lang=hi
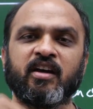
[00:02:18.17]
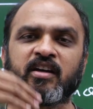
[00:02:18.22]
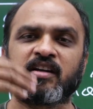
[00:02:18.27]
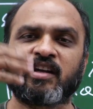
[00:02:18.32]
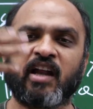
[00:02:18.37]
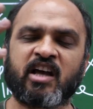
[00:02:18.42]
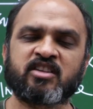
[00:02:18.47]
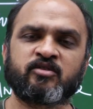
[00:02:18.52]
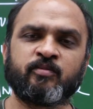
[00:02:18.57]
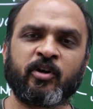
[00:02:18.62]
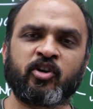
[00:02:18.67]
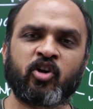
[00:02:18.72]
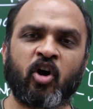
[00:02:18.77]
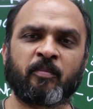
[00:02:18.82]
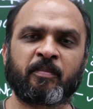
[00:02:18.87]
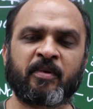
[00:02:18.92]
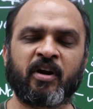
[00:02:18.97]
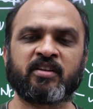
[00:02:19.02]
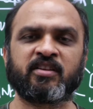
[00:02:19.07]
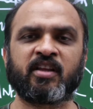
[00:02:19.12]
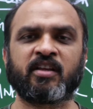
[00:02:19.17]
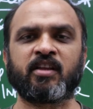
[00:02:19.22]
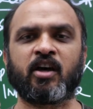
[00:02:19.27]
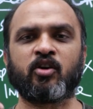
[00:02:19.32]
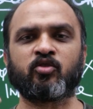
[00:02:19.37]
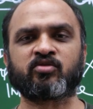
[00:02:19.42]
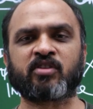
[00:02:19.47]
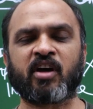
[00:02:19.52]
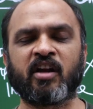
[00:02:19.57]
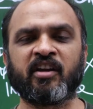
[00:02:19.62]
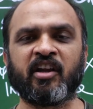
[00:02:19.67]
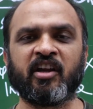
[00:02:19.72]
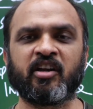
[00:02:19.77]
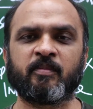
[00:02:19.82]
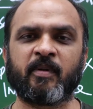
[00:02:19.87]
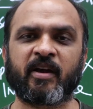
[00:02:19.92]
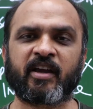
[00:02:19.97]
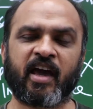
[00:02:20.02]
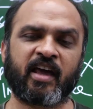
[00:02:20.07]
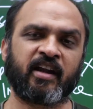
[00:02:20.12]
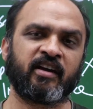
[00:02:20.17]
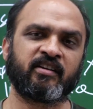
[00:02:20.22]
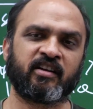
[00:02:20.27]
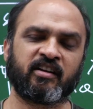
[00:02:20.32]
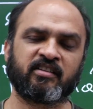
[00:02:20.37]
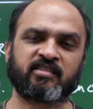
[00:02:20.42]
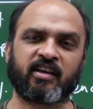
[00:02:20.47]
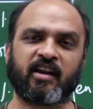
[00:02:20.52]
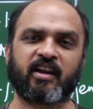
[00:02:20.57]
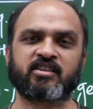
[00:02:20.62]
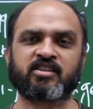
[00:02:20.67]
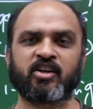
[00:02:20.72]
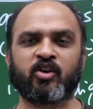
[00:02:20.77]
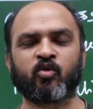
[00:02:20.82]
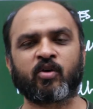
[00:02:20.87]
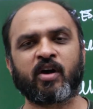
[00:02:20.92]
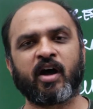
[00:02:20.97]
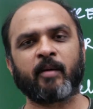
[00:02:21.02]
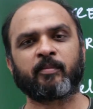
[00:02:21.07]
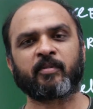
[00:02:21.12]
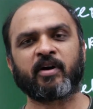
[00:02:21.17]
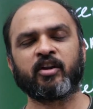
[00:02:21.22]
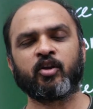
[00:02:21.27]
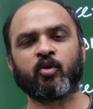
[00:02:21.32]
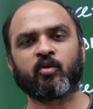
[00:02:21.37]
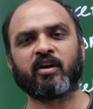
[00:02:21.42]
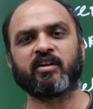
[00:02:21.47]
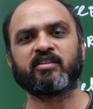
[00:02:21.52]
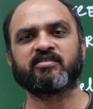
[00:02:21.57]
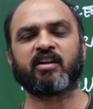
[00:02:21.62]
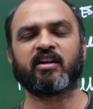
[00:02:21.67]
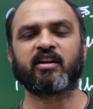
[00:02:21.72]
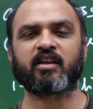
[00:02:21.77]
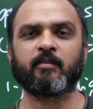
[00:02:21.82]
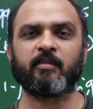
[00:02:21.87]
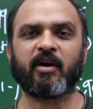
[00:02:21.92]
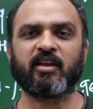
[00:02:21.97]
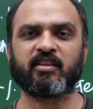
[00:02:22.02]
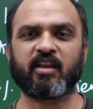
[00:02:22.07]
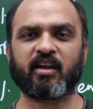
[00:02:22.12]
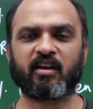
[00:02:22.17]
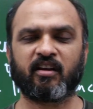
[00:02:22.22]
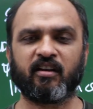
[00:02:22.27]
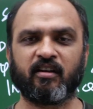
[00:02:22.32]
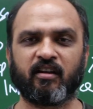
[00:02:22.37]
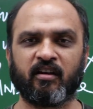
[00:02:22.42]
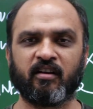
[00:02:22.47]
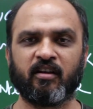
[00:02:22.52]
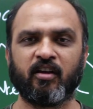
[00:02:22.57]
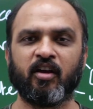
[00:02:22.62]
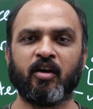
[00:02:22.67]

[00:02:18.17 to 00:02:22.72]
क्लास में टॉप करता था उसका नीट में गारंटीड सिलेक्शन होगा आपका नहीं होगा रिजल्ट के बाद देख लेना